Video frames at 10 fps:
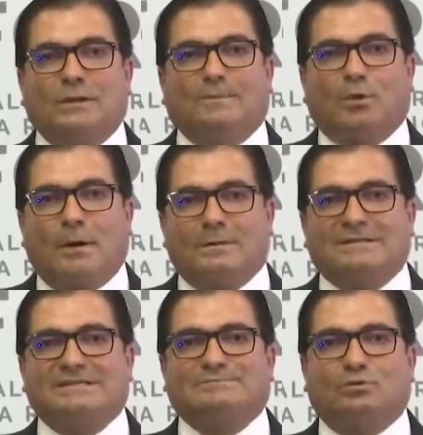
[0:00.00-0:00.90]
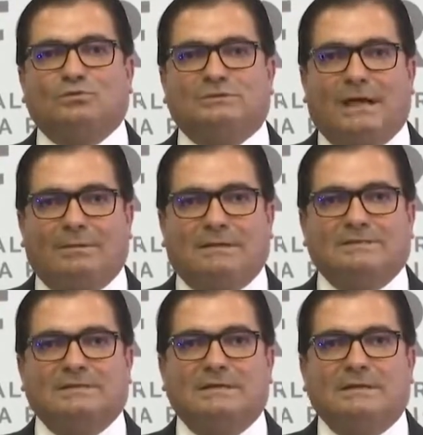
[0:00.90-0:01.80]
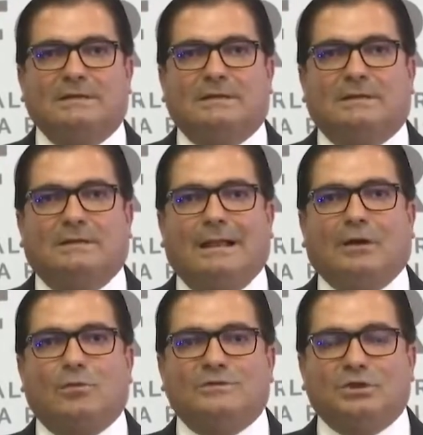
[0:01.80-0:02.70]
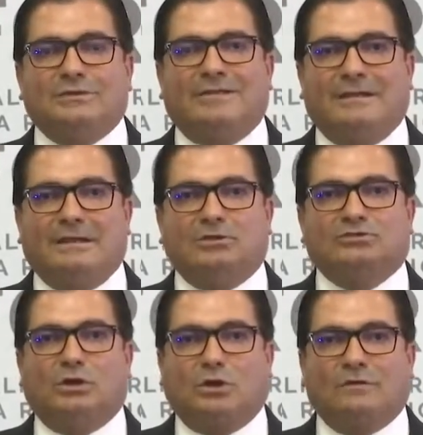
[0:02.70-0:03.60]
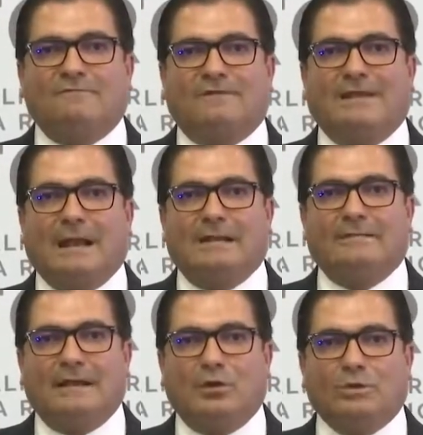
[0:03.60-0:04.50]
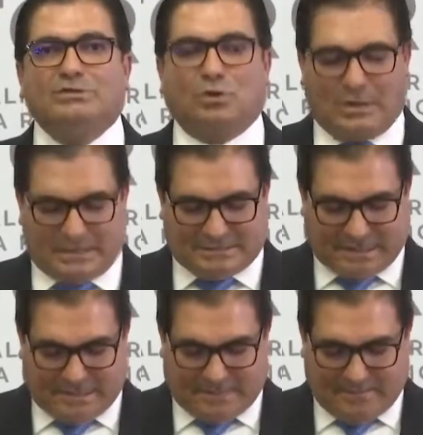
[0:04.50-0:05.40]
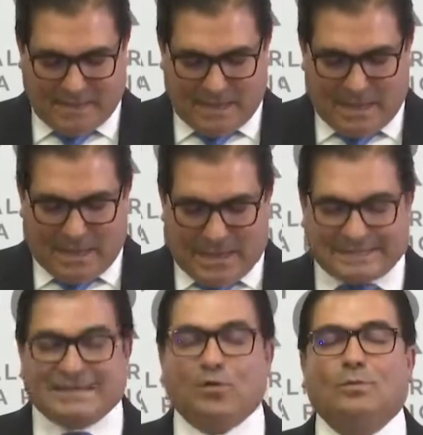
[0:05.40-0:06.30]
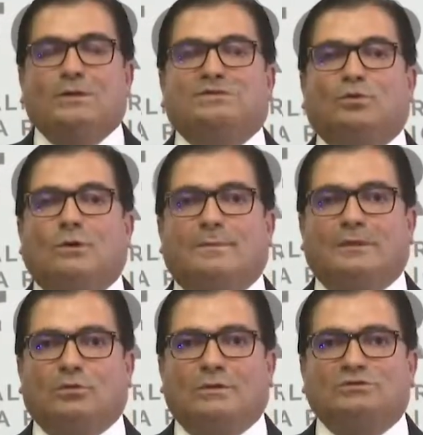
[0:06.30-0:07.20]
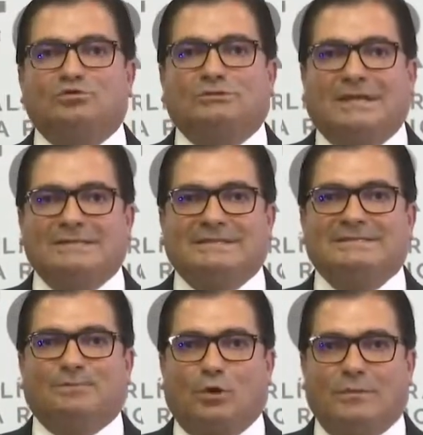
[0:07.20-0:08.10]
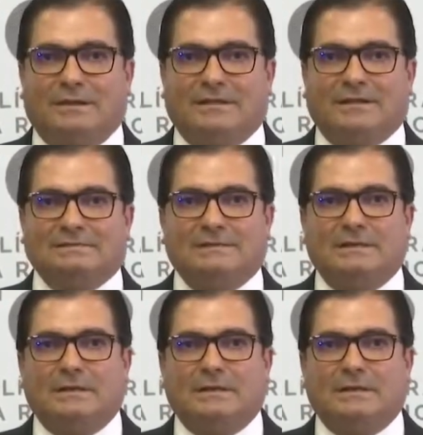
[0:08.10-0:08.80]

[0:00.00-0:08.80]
de probables responsables de la Comisión de Delitos del Orden Federal y Delincuencia Organizada, así como el aseguramiento de sustancias prohibidas,